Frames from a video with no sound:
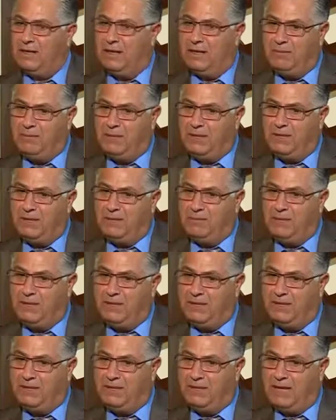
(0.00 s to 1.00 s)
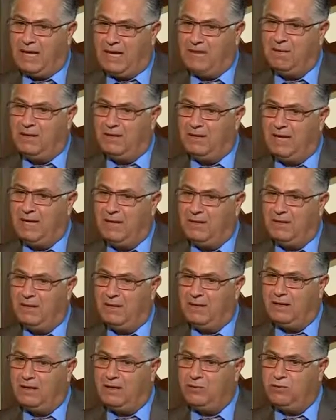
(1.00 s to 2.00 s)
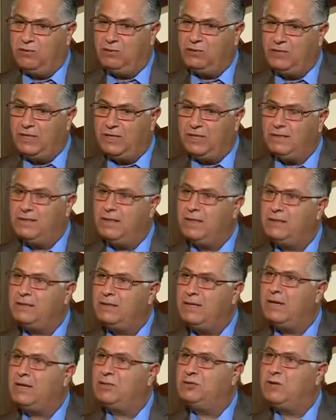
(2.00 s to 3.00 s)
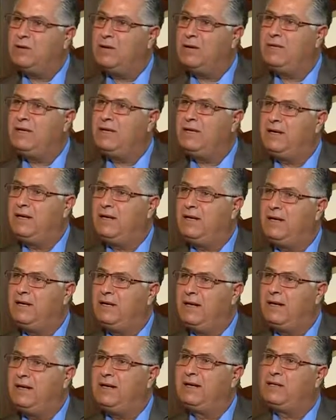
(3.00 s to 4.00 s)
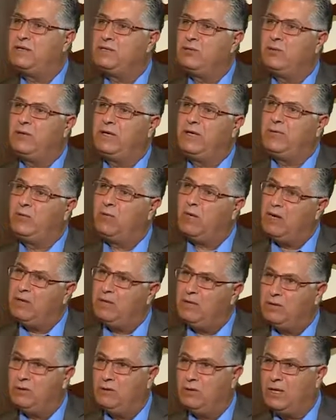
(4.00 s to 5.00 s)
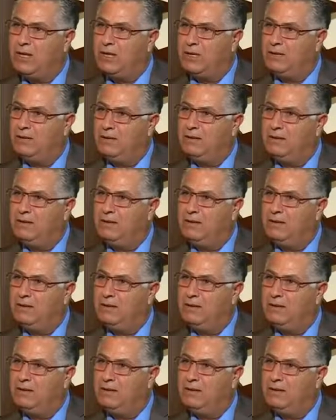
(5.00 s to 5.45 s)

البدء بالعمل بهذا القانون شهدنا تراجع كبير لليرة السورية مقابل الدولار